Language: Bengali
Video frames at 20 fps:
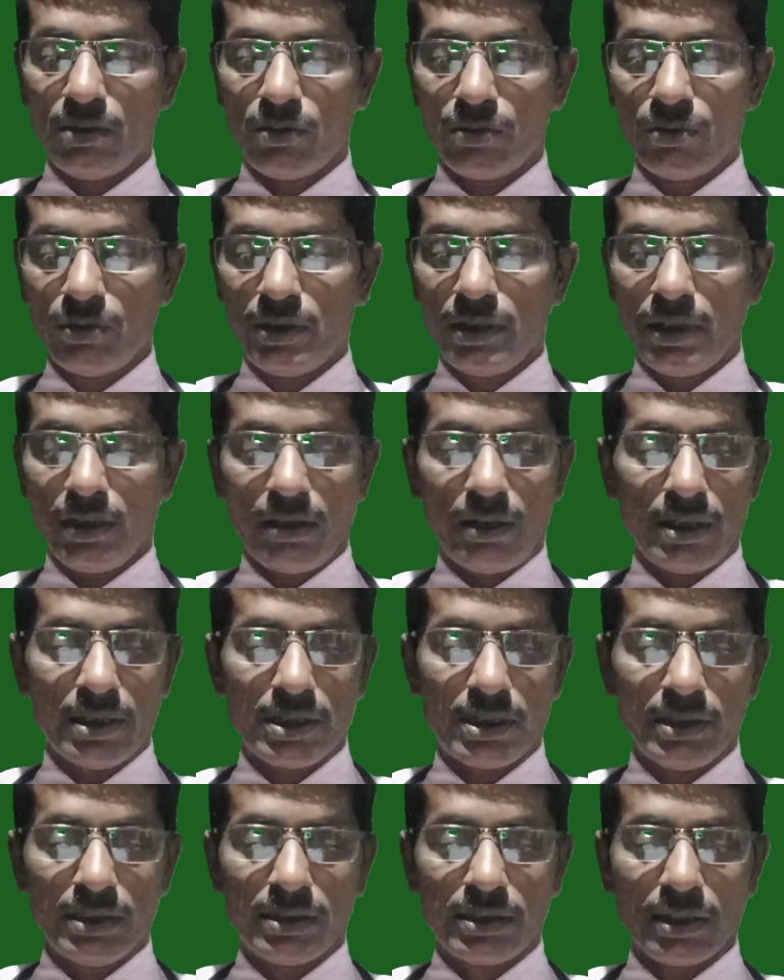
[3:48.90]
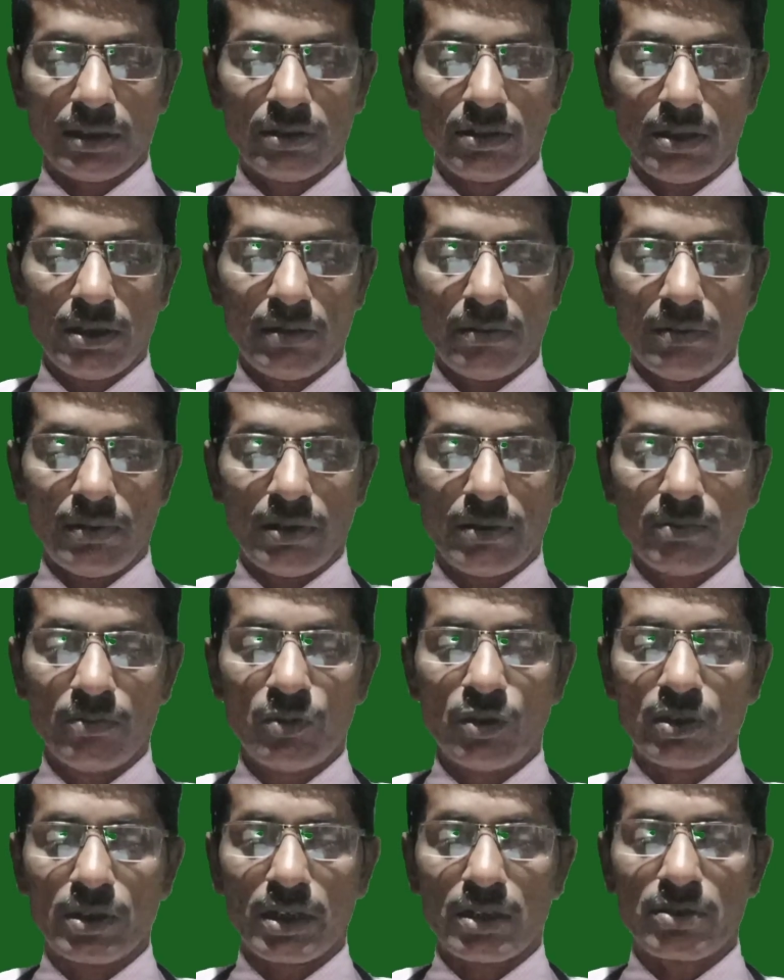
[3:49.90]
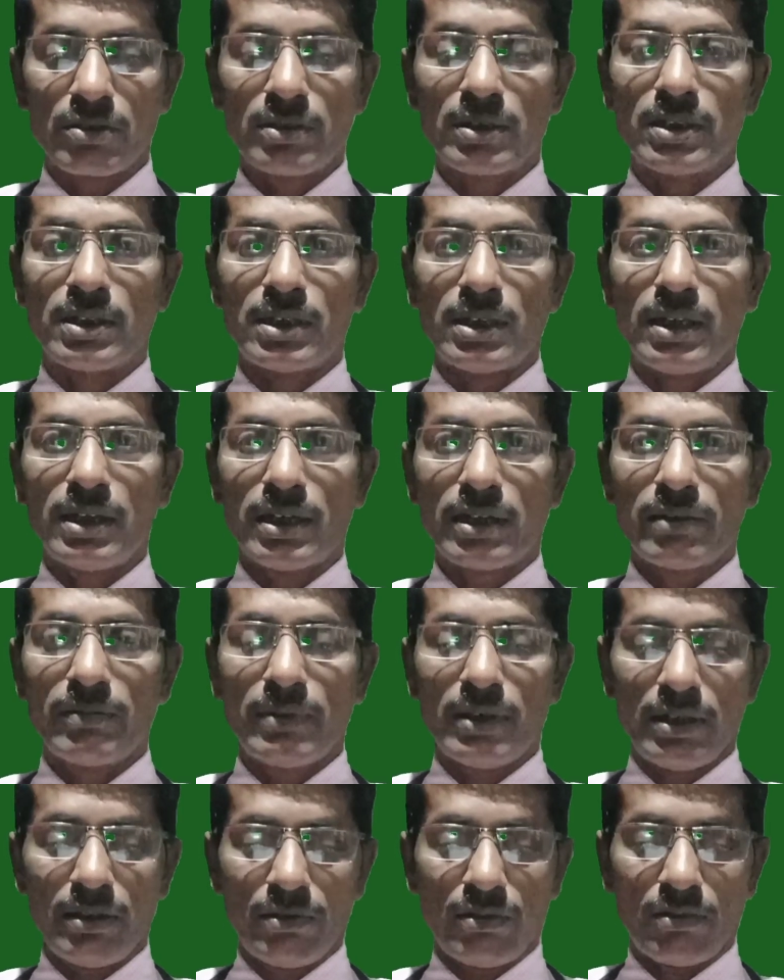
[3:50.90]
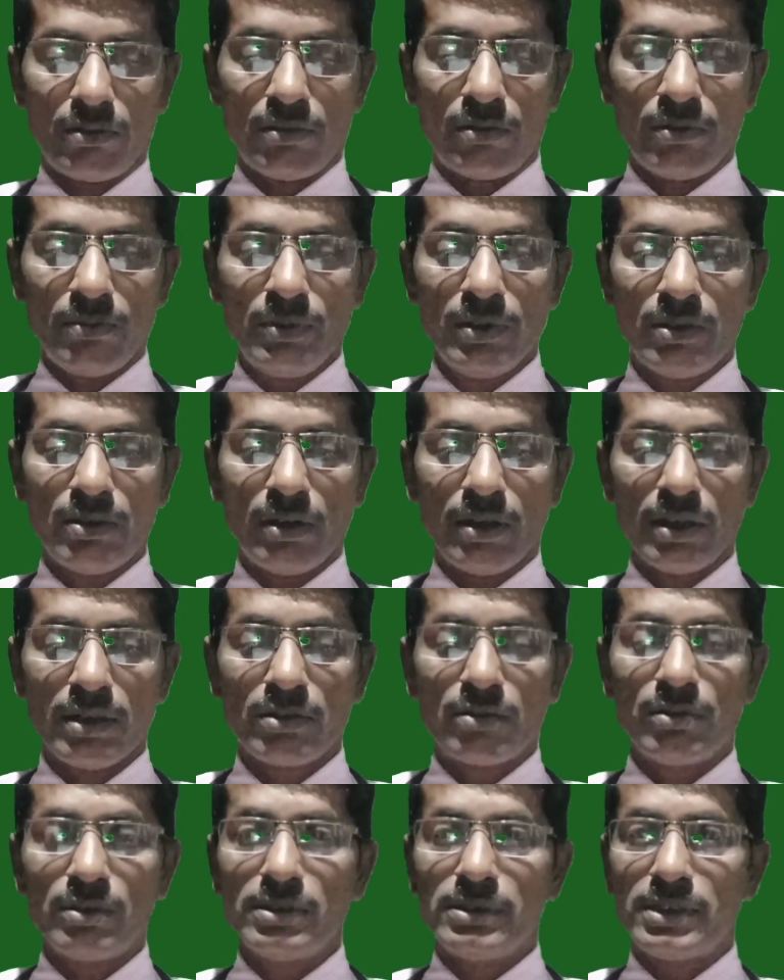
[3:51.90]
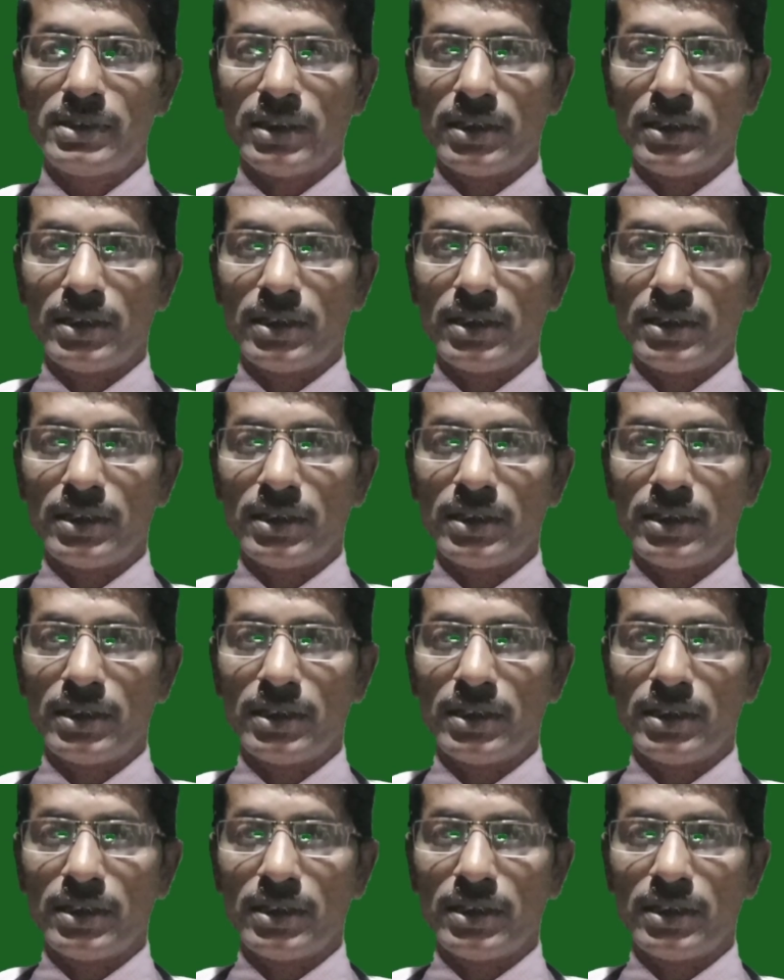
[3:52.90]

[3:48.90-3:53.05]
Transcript: এটা আছে হায়োসিয়াম অ্যাসিড আর হচ্ছে স্ট্রামোনিয়াম রোগীদের মধ্যে